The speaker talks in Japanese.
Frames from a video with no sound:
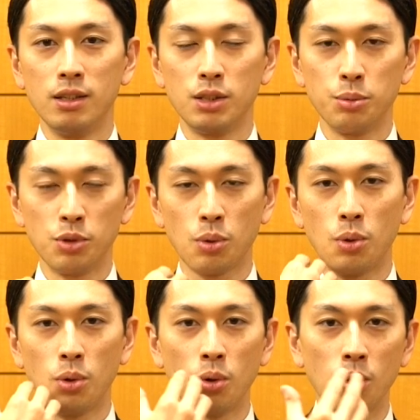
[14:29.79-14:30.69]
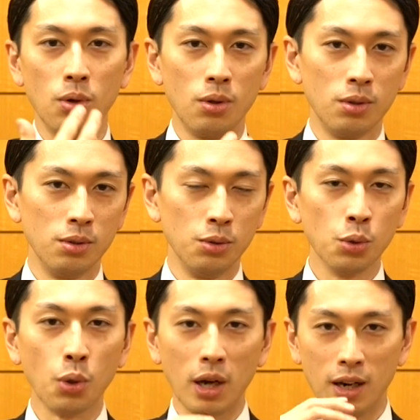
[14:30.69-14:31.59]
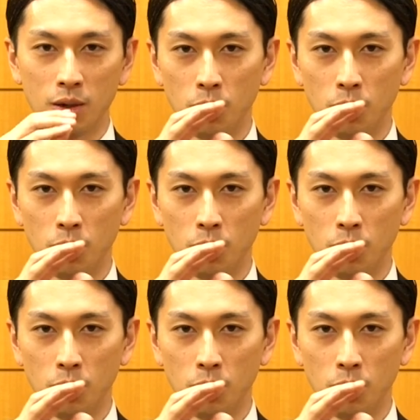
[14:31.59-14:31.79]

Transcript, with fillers: 自分のこう喉から